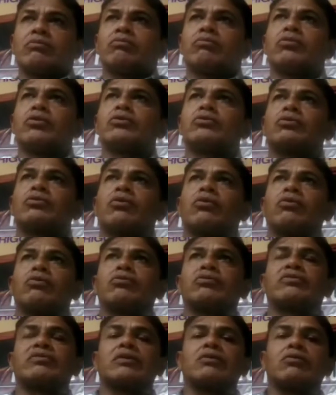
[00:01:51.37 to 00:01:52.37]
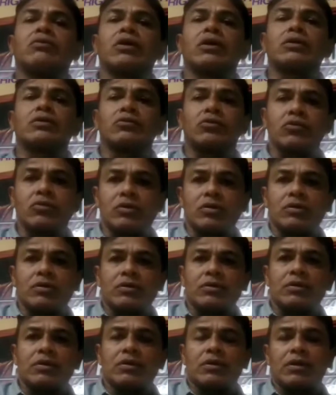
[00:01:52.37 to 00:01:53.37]
muito longo sem um cantor,
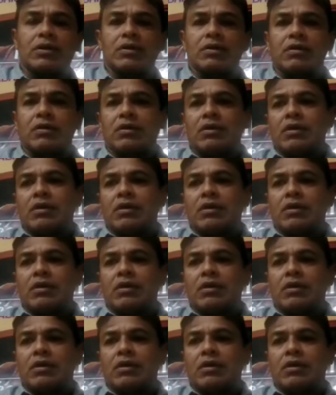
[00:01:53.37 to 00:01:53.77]
né?